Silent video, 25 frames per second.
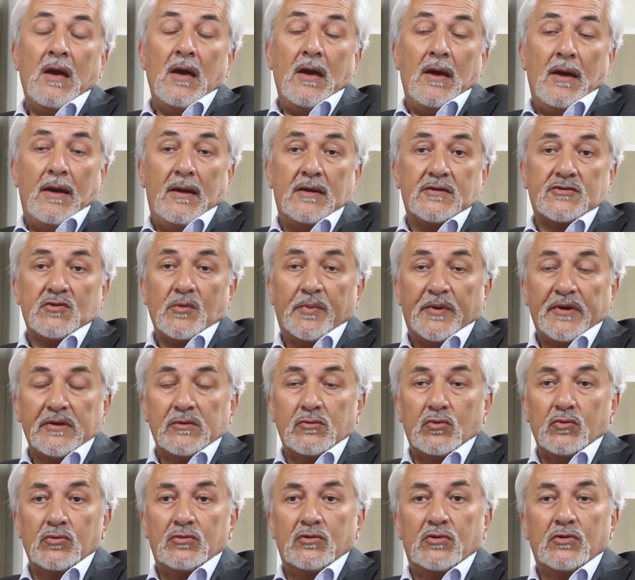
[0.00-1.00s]
e
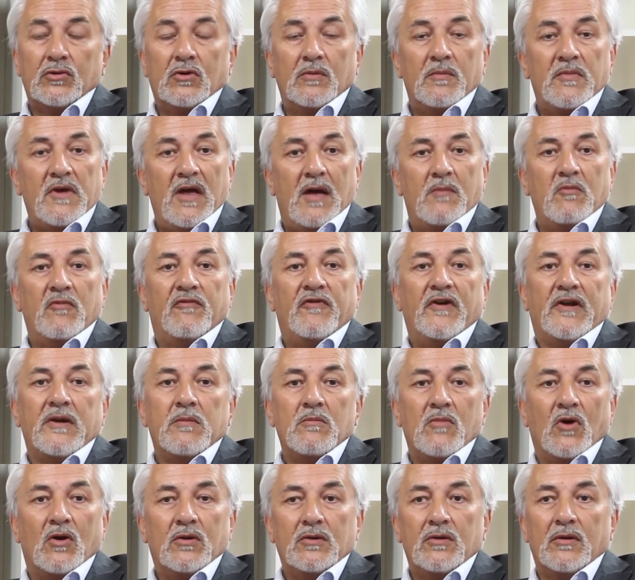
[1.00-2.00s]
soprattutto dobbiamo
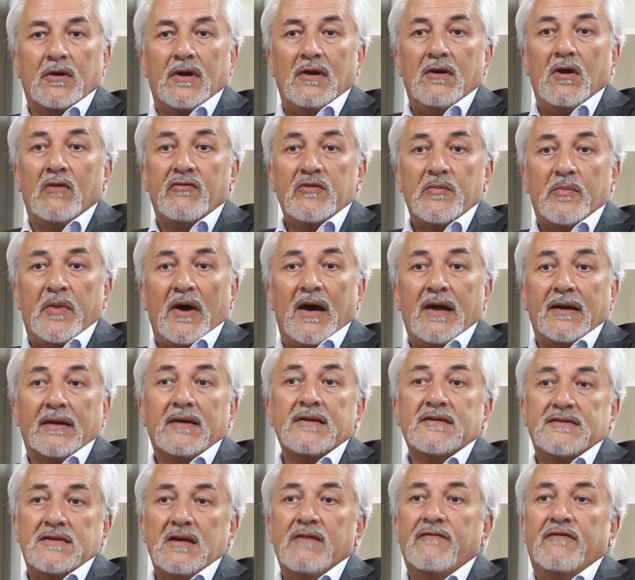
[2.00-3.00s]
fare in modo che il Novi
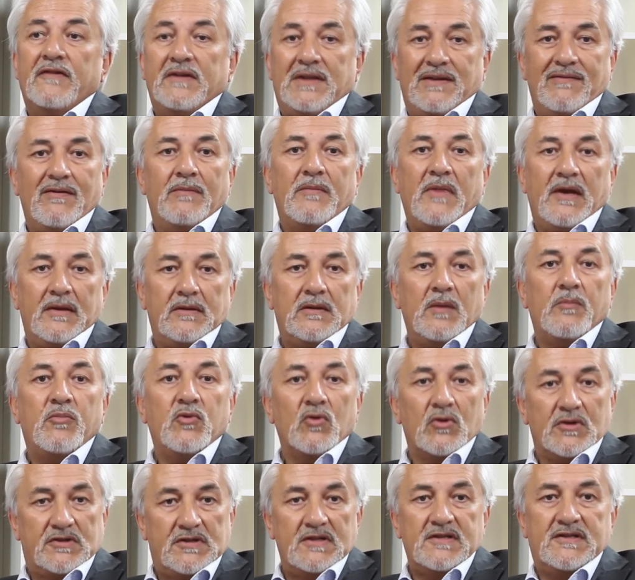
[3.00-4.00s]
Park sia effettivamente
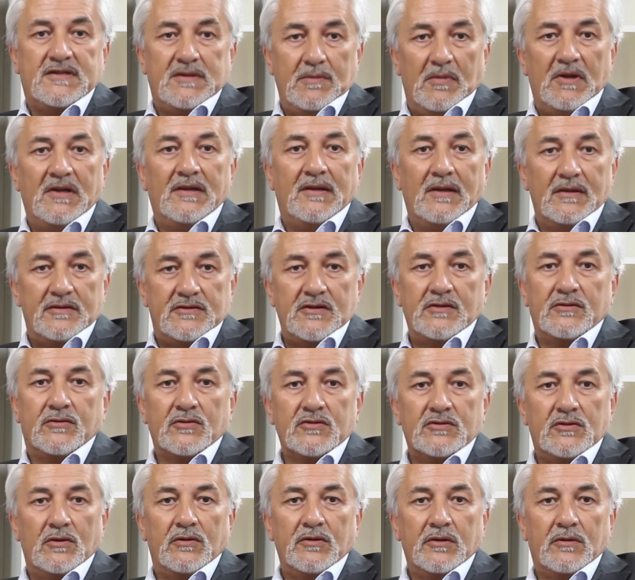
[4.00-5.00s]
più accessibile dal
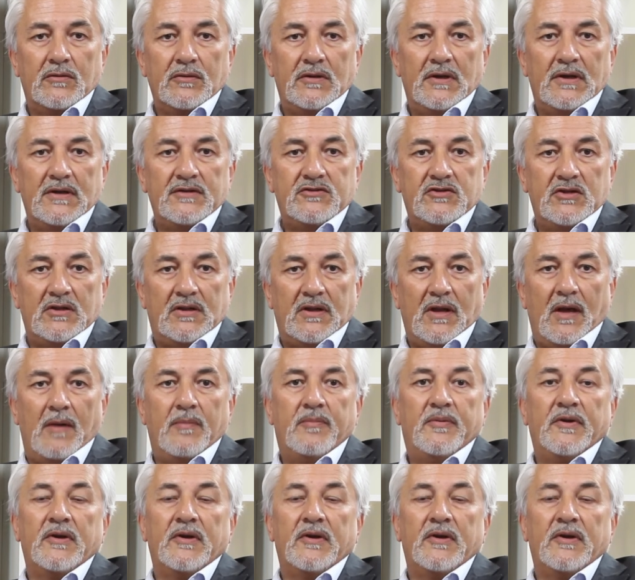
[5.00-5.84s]
centro storico della città.